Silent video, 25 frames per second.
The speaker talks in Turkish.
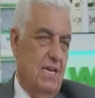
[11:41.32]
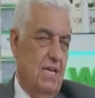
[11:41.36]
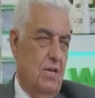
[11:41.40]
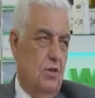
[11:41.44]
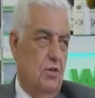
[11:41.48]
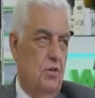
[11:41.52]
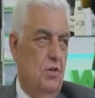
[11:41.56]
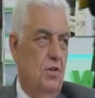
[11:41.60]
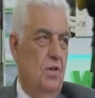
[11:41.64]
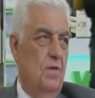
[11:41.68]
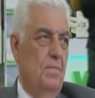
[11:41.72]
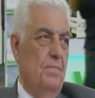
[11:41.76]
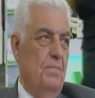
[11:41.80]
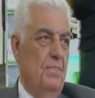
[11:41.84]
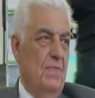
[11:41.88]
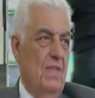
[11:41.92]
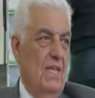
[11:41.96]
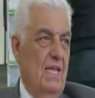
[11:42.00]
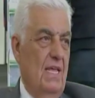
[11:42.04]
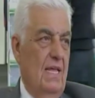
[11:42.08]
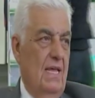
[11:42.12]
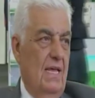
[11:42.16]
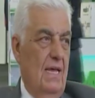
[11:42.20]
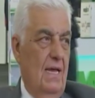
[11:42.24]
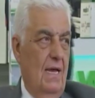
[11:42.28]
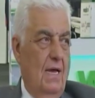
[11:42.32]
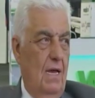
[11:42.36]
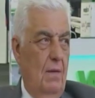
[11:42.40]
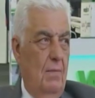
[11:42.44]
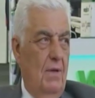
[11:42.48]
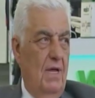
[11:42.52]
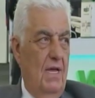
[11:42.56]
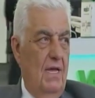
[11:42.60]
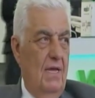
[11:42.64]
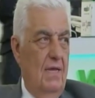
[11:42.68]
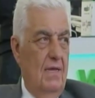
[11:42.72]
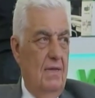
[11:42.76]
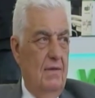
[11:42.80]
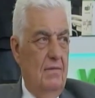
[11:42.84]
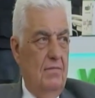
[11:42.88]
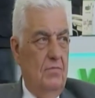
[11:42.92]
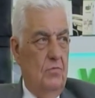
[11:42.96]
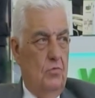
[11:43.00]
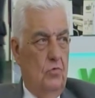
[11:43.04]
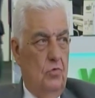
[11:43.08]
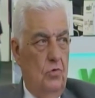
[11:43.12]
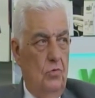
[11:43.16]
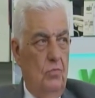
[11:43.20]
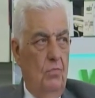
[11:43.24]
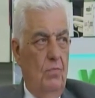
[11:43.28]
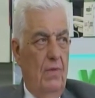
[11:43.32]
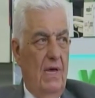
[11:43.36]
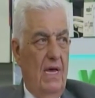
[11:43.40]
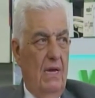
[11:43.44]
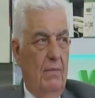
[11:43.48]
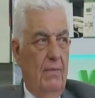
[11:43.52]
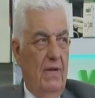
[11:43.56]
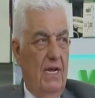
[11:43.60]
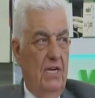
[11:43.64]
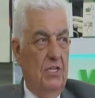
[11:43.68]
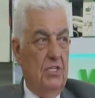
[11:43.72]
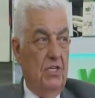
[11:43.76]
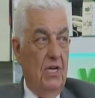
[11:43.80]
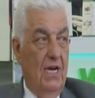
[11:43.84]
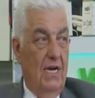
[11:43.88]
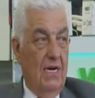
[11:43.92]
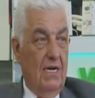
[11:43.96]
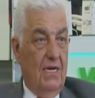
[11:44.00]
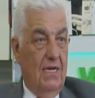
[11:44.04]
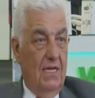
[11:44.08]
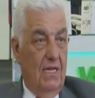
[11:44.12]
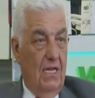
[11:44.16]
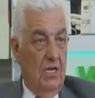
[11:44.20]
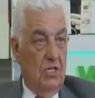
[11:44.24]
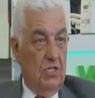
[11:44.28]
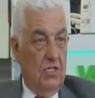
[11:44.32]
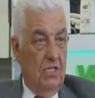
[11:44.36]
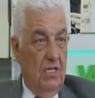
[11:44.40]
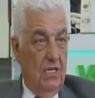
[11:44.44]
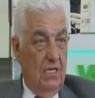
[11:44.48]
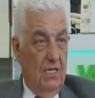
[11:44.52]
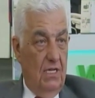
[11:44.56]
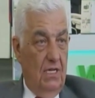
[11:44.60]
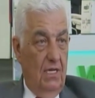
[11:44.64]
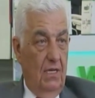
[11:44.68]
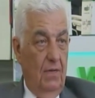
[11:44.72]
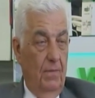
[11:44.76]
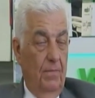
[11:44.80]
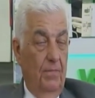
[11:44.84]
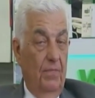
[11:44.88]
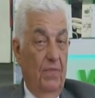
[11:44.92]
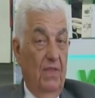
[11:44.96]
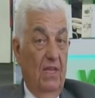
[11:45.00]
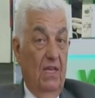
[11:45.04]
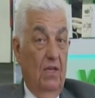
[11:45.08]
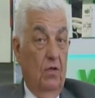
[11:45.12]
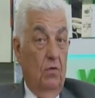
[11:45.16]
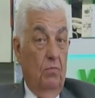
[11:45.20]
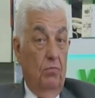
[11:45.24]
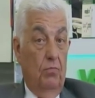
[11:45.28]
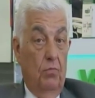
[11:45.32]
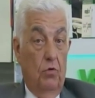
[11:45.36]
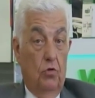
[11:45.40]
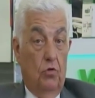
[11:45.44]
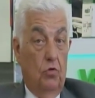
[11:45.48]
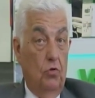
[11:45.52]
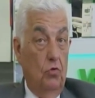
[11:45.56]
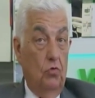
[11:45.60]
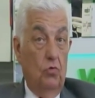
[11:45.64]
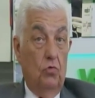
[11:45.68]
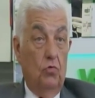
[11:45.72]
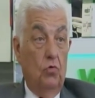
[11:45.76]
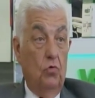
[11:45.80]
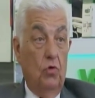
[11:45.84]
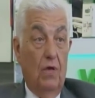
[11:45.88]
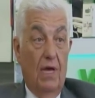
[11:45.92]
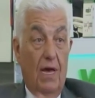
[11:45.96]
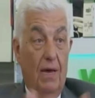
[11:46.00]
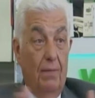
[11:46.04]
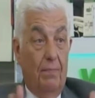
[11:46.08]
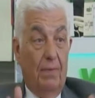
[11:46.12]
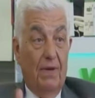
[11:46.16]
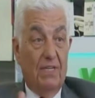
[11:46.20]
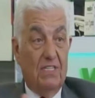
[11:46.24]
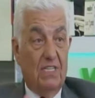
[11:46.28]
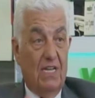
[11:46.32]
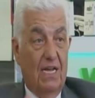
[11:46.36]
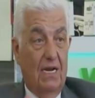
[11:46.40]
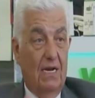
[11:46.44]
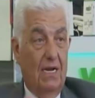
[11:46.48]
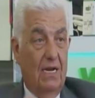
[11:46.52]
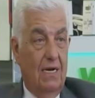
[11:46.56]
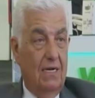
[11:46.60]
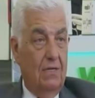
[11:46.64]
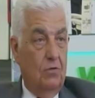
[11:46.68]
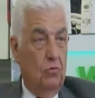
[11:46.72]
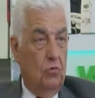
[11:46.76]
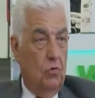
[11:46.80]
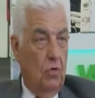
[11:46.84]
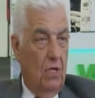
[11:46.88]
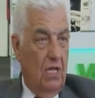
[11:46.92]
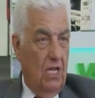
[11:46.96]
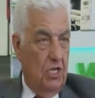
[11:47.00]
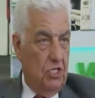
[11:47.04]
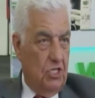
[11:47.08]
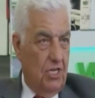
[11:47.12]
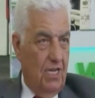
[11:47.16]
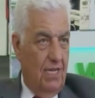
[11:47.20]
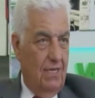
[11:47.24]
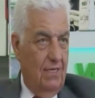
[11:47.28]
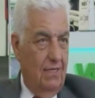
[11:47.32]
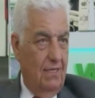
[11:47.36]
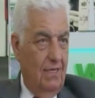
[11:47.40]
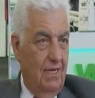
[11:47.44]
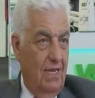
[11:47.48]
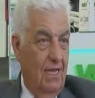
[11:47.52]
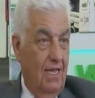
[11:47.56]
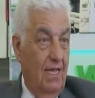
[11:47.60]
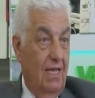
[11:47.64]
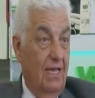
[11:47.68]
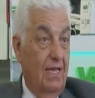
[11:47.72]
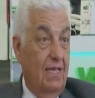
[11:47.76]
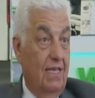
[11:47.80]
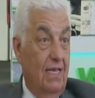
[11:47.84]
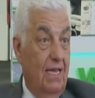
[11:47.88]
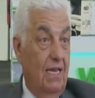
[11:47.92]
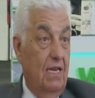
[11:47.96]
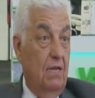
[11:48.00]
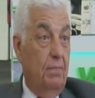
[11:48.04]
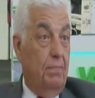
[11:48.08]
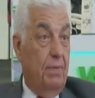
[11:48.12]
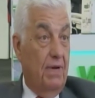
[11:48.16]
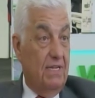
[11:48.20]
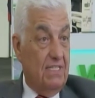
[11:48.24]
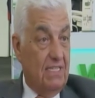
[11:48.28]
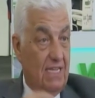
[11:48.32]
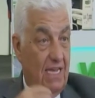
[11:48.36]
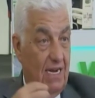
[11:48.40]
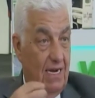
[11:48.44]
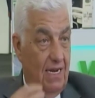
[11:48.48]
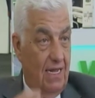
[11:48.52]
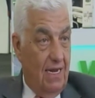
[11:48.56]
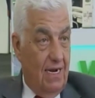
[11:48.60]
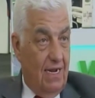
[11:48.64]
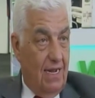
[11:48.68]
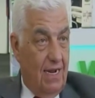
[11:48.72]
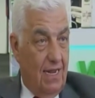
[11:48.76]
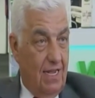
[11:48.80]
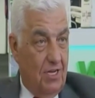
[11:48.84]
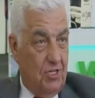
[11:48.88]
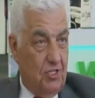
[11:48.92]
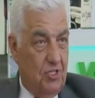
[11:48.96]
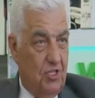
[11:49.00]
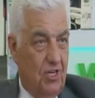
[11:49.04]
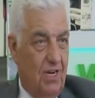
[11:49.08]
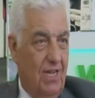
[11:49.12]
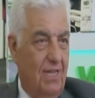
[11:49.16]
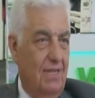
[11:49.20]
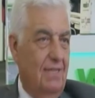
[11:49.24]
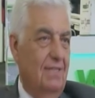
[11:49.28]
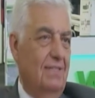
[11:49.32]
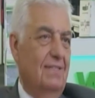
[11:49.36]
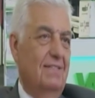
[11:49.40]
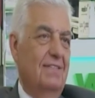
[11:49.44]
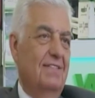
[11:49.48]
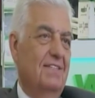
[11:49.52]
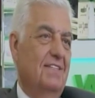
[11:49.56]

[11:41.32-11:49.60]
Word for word: gerekiyor. Ama bütün mermerci arkadaşları bütün dünya pazarlarını dolaşan, yeni pazarlar araştıran